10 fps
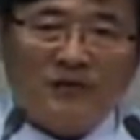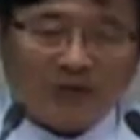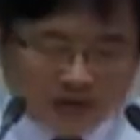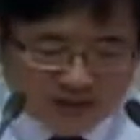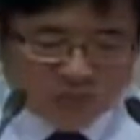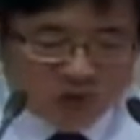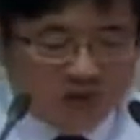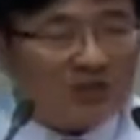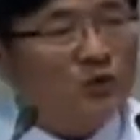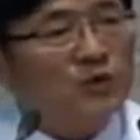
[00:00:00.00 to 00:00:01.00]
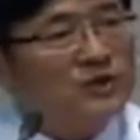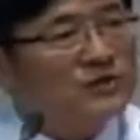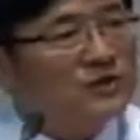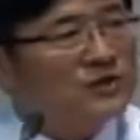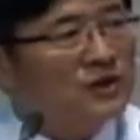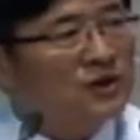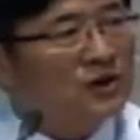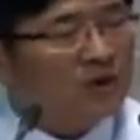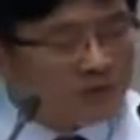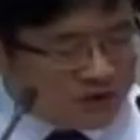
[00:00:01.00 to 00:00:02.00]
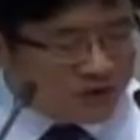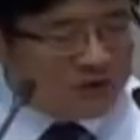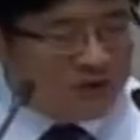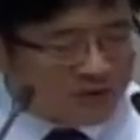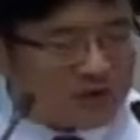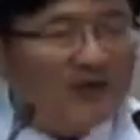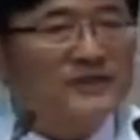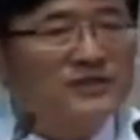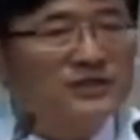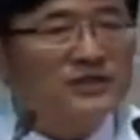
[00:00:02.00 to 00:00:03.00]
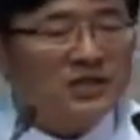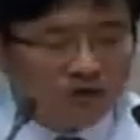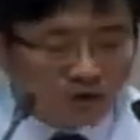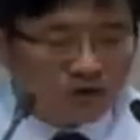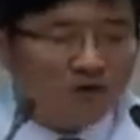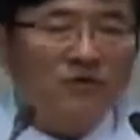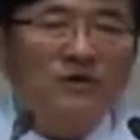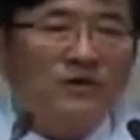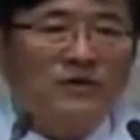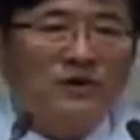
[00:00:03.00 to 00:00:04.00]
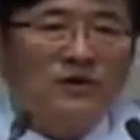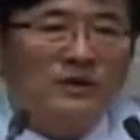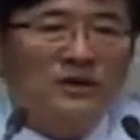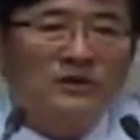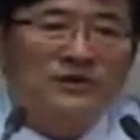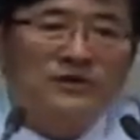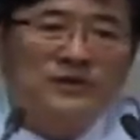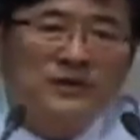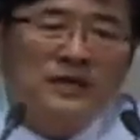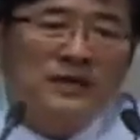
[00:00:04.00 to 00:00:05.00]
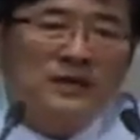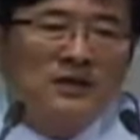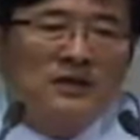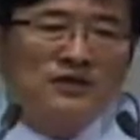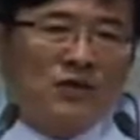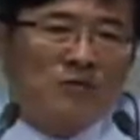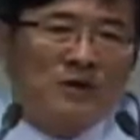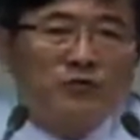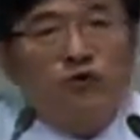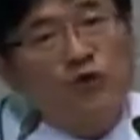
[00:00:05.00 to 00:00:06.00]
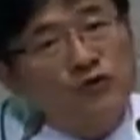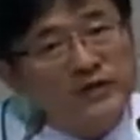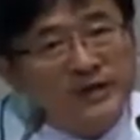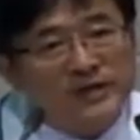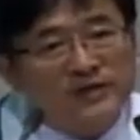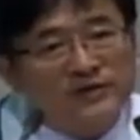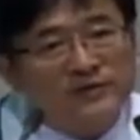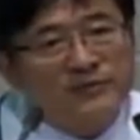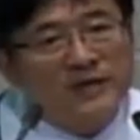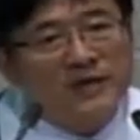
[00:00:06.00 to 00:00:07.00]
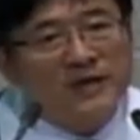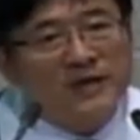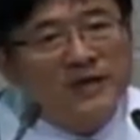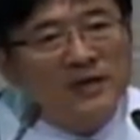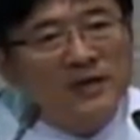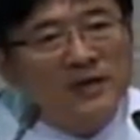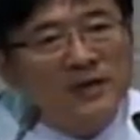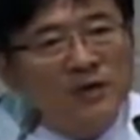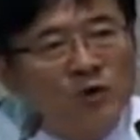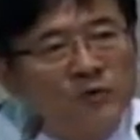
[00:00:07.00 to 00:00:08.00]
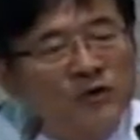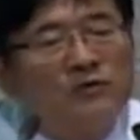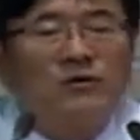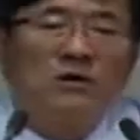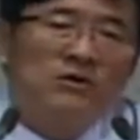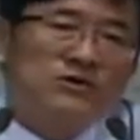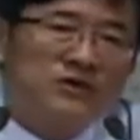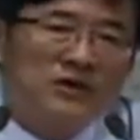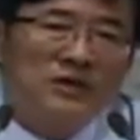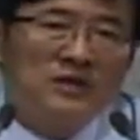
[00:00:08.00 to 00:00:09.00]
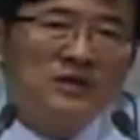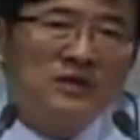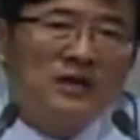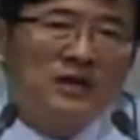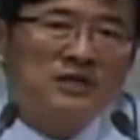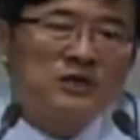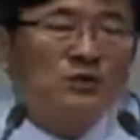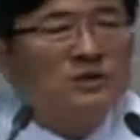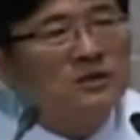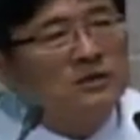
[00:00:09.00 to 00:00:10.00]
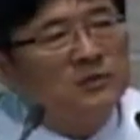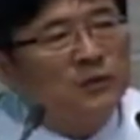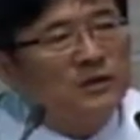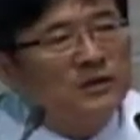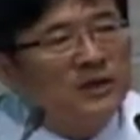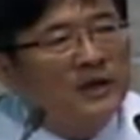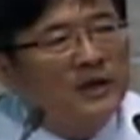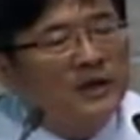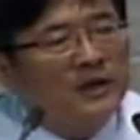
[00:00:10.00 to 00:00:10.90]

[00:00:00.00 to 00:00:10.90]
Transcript: 말씀과 기도에 있어서 엄청나게 많은 간증이 있고 어록을 남겨놨다는 것은 정말 부러운 일 아니겠습니까? 오명으로 얼룩져 있는 이 나라의 지도자들을 볼 때